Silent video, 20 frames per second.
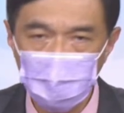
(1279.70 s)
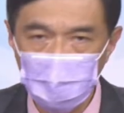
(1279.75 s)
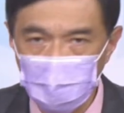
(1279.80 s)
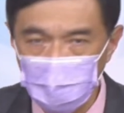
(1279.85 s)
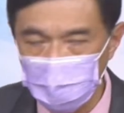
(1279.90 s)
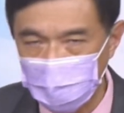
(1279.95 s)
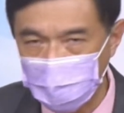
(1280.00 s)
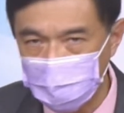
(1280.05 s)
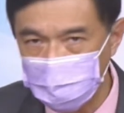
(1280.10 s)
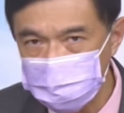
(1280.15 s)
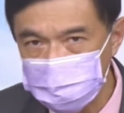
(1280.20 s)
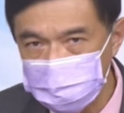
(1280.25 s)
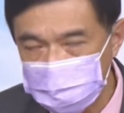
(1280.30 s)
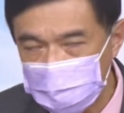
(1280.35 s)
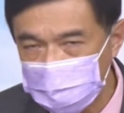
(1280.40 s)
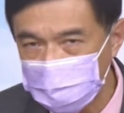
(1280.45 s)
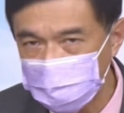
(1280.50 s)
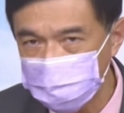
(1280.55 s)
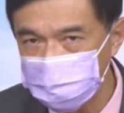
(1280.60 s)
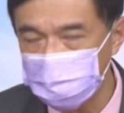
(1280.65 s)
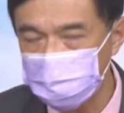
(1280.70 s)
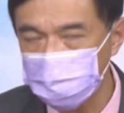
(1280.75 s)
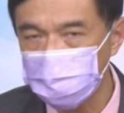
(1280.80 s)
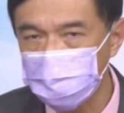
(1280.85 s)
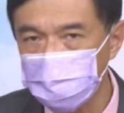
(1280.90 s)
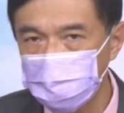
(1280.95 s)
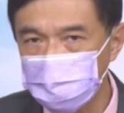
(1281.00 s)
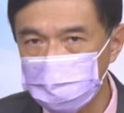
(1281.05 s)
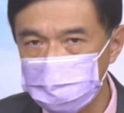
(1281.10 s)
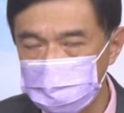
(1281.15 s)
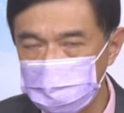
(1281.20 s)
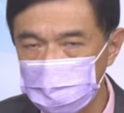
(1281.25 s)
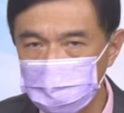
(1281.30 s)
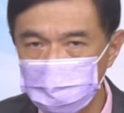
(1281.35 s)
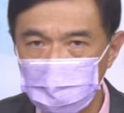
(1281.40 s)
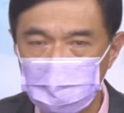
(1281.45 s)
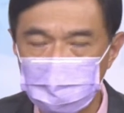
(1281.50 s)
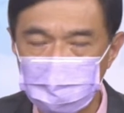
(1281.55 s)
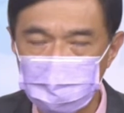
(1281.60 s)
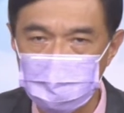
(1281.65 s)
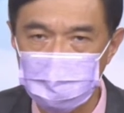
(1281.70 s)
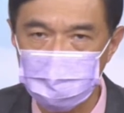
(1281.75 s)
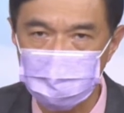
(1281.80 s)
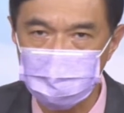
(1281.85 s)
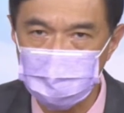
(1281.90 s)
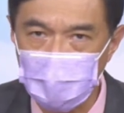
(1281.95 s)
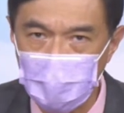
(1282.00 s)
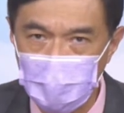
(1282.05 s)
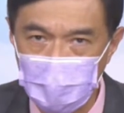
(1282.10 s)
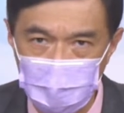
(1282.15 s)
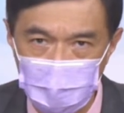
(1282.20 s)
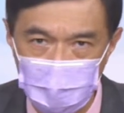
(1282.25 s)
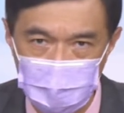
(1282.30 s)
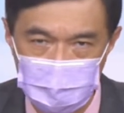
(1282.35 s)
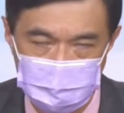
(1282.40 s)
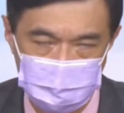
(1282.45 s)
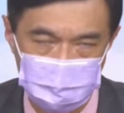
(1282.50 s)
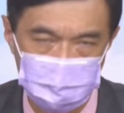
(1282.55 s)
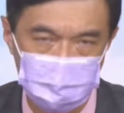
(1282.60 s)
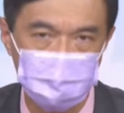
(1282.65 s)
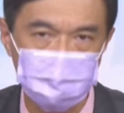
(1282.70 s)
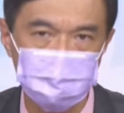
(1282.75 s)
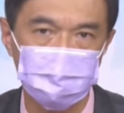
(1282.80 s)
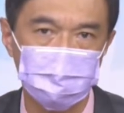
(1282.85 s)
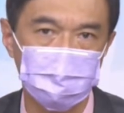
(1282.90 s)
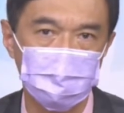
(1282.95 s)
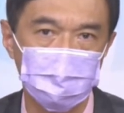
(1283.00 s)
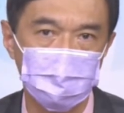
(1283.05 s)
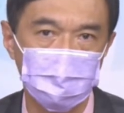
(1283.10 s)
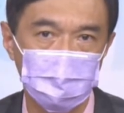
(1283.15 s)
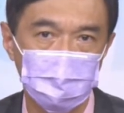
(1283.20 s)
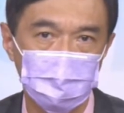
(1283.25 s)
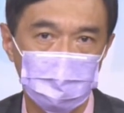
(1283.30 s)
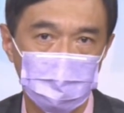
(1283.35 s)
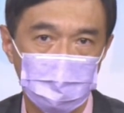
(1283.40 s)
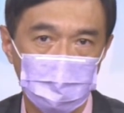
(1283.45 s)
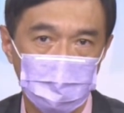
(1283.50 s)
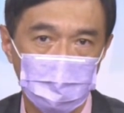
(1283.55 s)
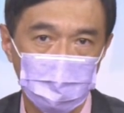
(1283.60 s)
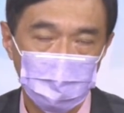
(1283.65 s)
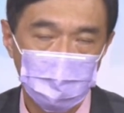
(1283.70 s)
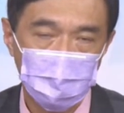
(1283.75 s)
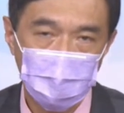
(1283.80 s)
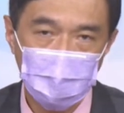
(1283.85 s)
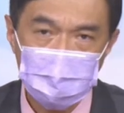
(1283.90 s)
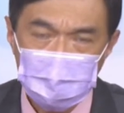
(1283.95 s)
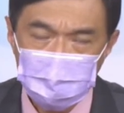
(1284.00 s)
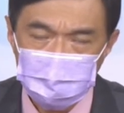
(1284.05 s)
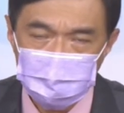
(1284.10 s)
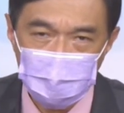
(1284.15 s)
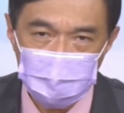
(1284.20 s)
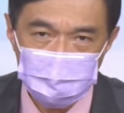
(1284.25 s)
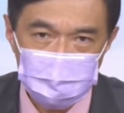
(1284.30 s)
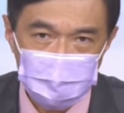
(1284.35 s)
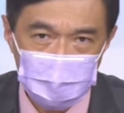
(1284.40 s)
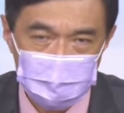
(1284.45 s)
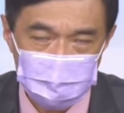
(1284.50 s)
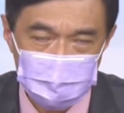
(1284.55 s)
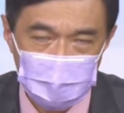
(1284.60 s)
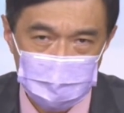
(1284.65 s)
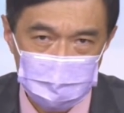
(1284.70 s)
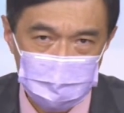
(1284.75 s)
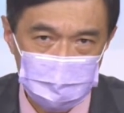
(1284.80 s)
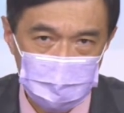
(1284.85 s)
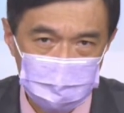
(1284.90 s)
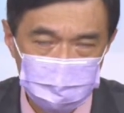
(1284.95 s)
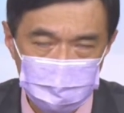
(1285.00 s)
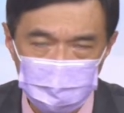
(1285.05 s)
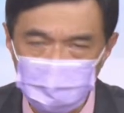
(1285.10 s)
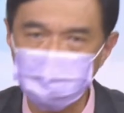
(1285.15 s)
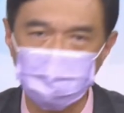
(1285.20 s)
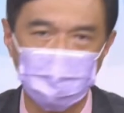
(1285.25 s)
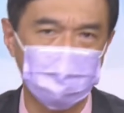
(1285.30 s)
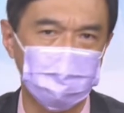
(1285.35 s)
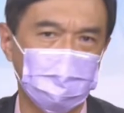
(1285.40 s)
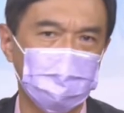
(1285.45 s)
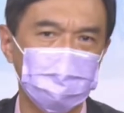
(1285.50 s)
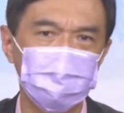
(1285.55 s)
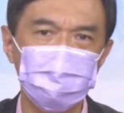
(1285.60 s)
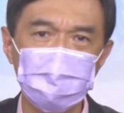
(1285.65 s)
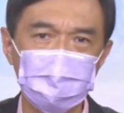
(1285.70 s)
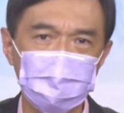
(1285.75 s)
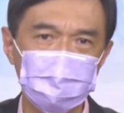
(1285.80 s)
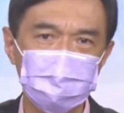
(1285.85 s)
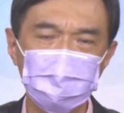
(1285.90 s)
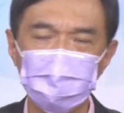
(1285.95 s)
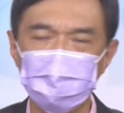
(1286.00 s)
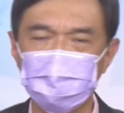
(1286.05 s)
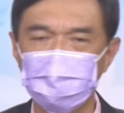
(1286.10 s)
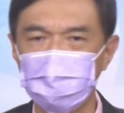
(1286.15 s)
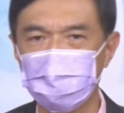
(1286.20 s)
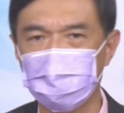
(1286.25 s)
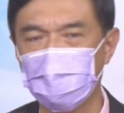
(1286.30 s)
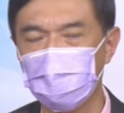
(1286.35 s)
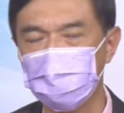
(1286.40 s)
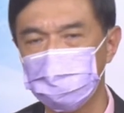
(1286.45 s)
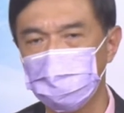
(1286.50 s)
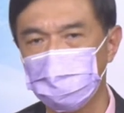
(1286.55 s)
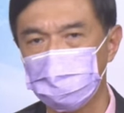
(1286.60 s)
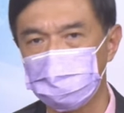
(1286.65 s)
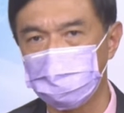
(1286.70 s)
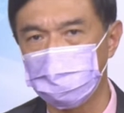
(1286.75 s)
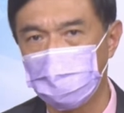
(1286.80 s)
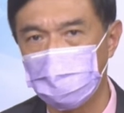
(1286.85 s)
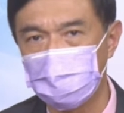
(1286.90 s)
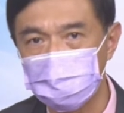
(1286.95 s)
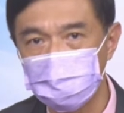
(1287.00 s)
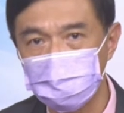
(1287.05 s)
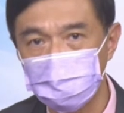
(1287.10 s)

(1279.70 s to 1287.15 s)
后来三年前突破之后，变成是一个大支撑区，来到长线的大支撑区反弹，这是一定可以看到的嘛？